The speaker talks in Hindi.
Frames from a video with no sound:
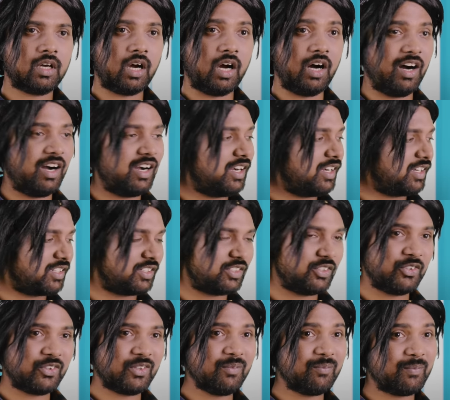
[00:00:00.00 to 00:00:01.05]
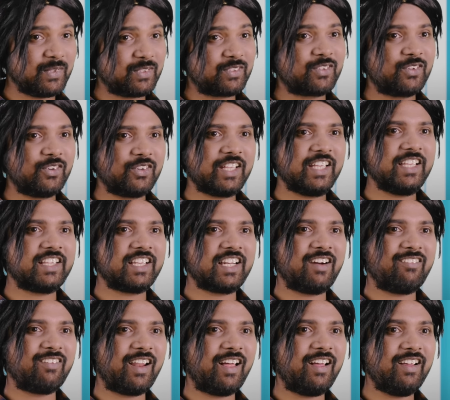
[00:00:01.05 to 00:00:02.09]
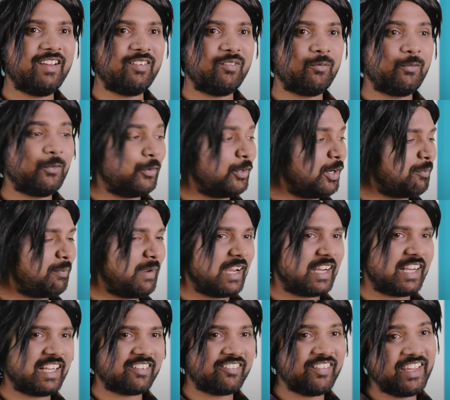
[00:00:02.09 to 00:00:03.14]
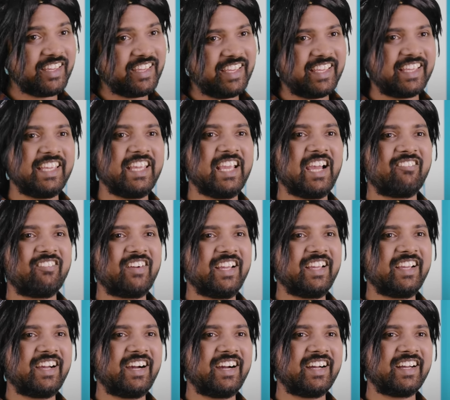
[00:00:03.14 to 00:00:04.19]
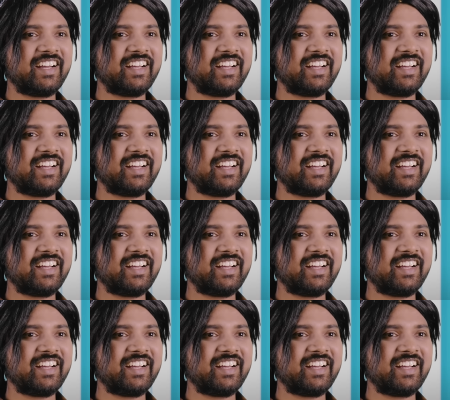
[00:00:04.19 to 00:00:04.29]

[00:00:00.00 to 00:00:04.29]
हाँ क्योंकि बिस्कुट ही इतना बड़ा है पूरे पैकेट में एक ही आ पाएगा